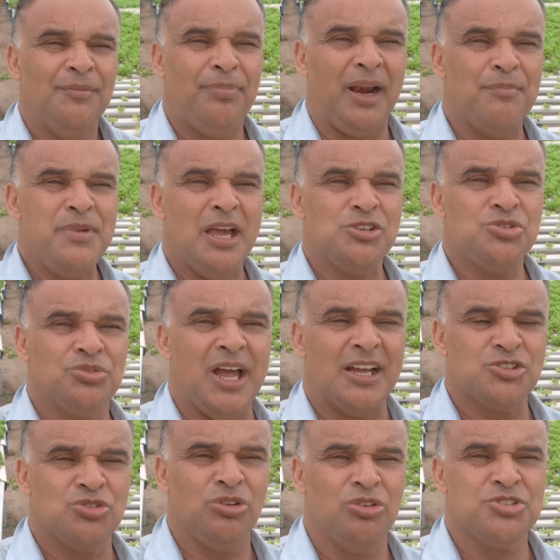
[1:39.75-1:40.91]
para me ajudar
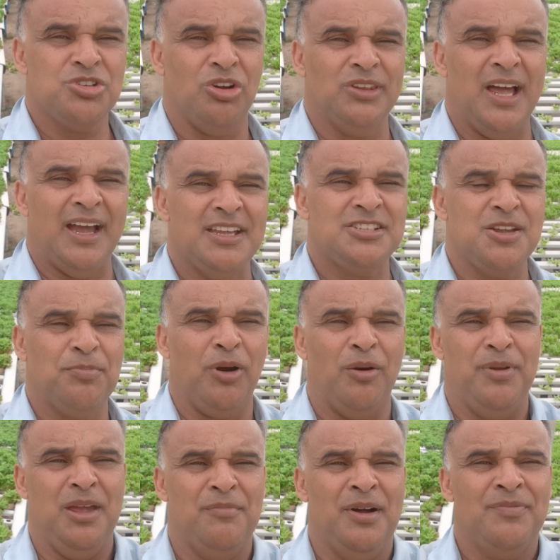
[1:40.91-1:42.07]
a solucionar este
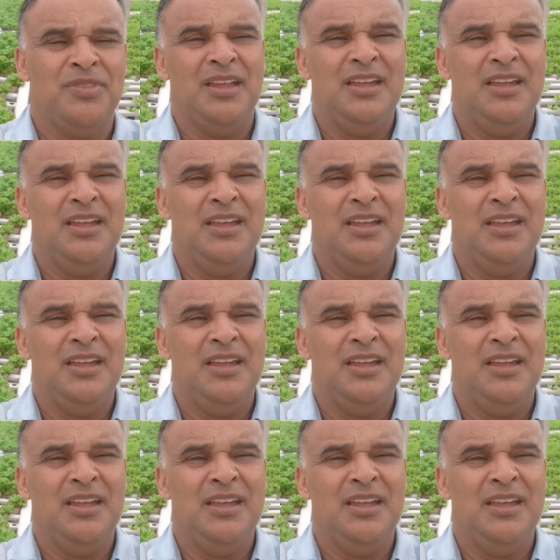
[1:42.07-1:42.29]
problema.